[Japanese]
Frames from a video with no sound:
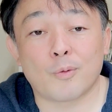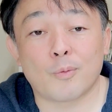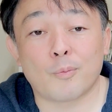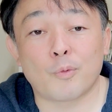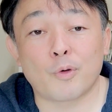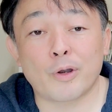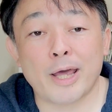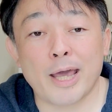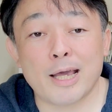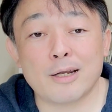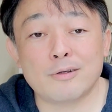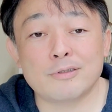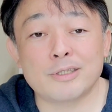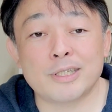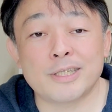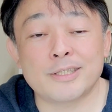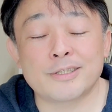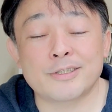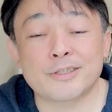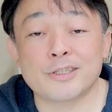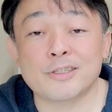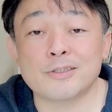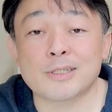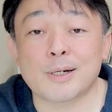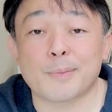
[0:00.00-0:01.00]
もらえる日
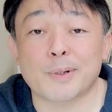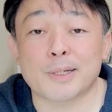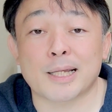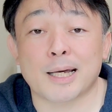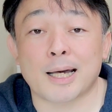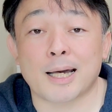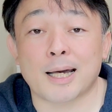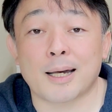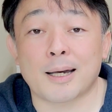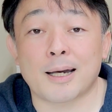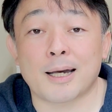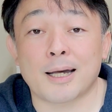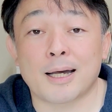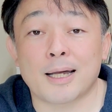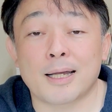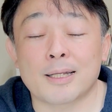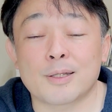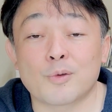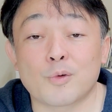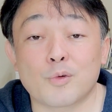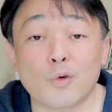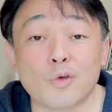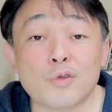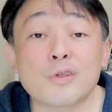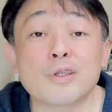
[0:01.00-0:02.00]
数はまだ
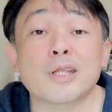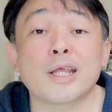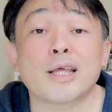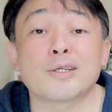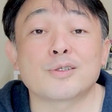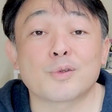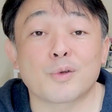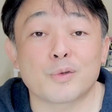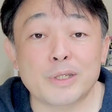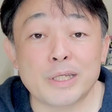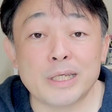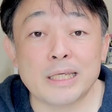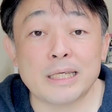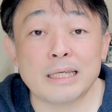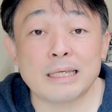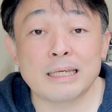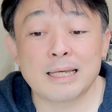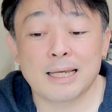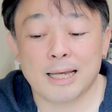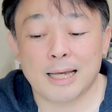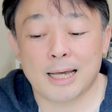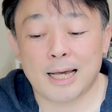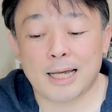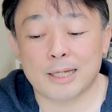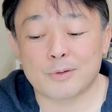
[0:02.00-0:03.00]
残っているのに、
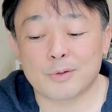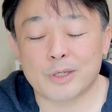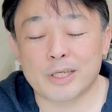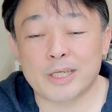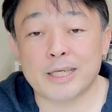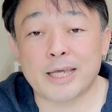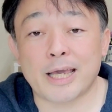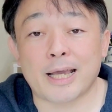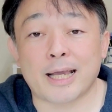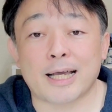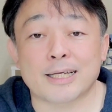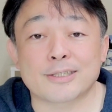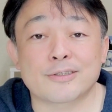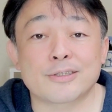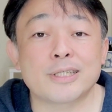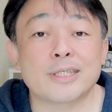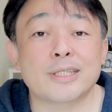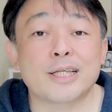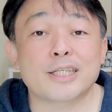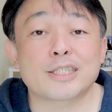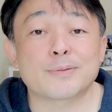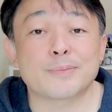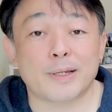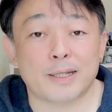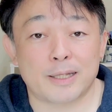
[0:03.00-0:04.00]
あの、期限が過ぎ
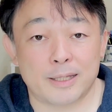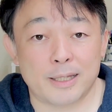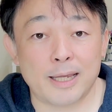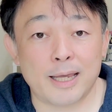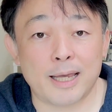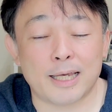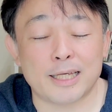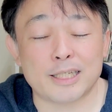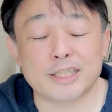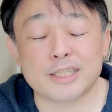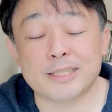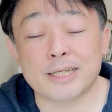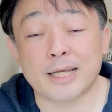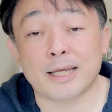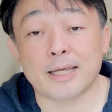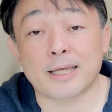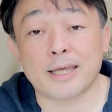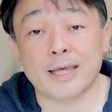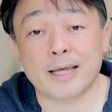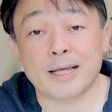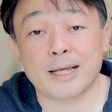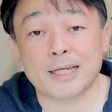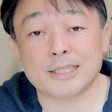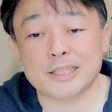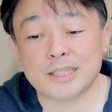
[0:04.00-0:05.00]
てしまって、1年
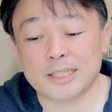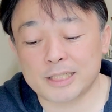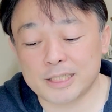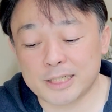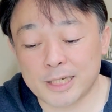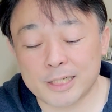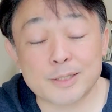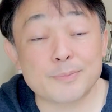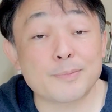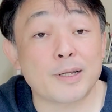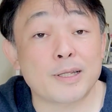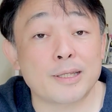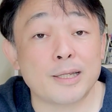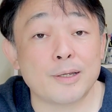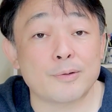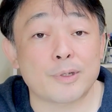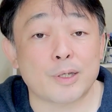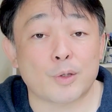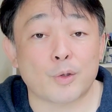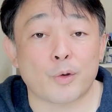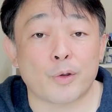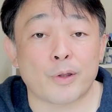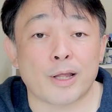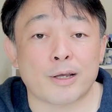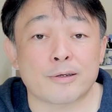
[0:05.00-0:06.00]
経過してしまって受
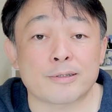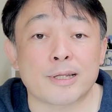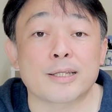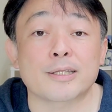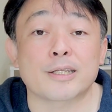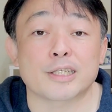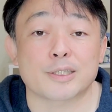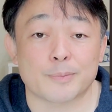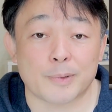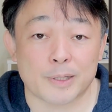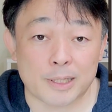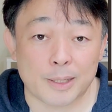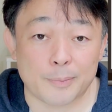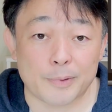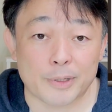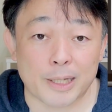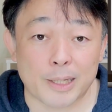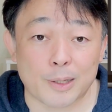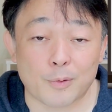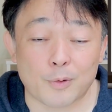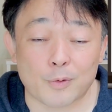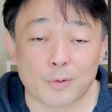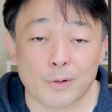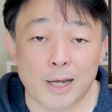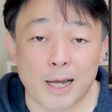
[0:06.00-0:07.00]
け取れなくなってしまったみた
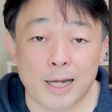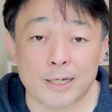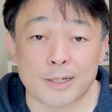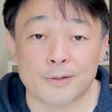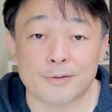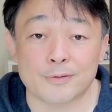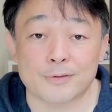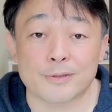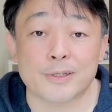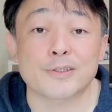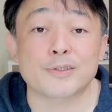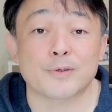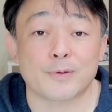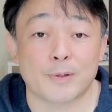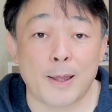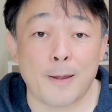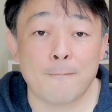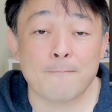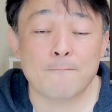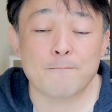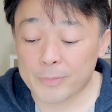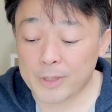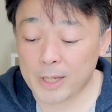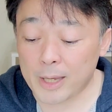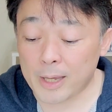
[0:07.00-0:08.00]
いなことがあり得るんですよ
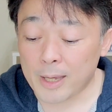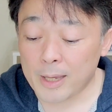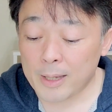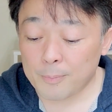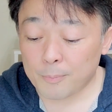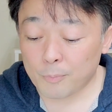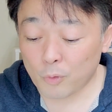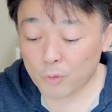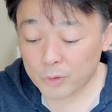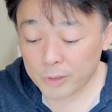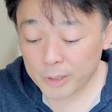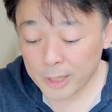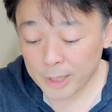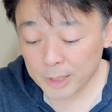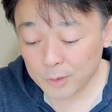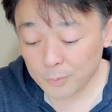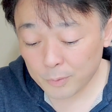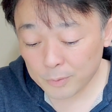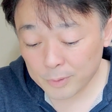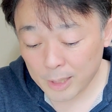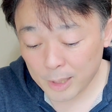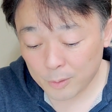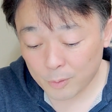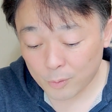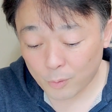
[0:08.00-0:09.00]
ね。で、持っていく
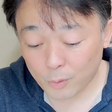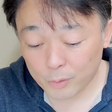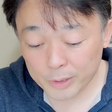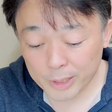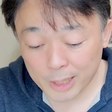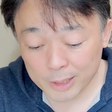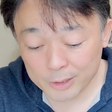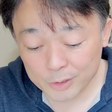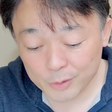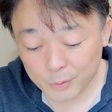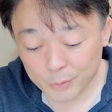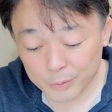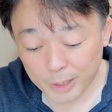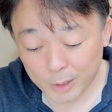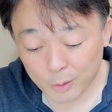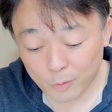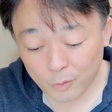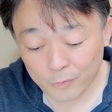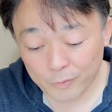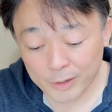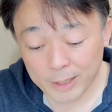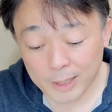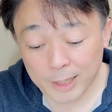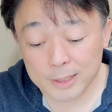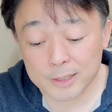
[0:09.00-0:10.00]
ものはここにあるような
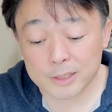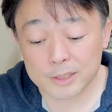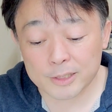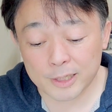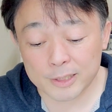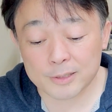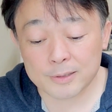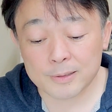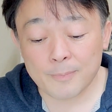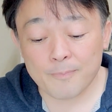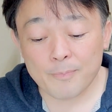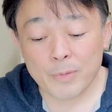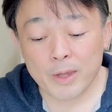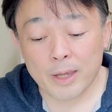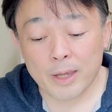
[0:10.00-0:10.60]
こんな感じです。